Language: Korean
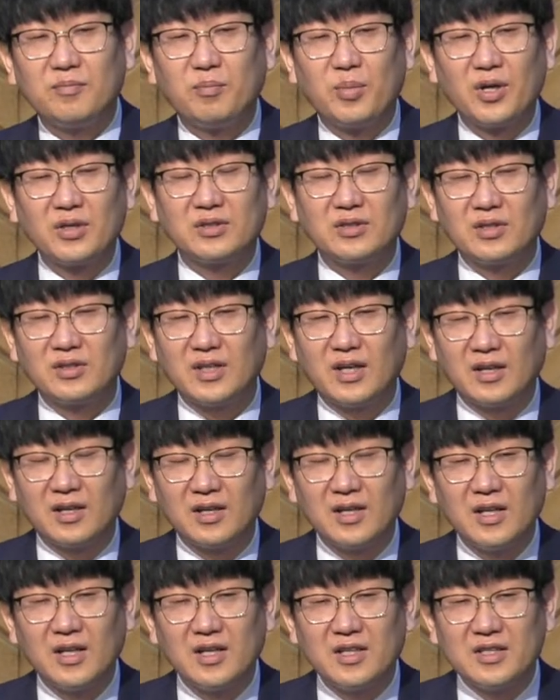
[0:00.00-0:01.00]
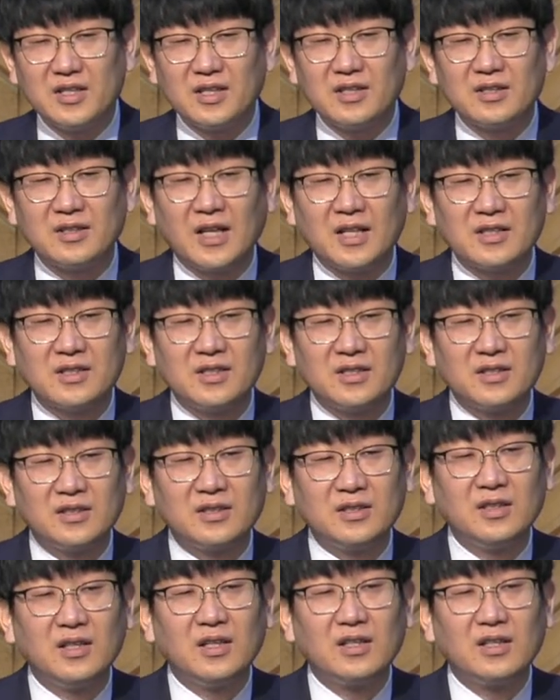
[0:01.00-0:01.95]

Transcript: 벗어나 이제는 다시는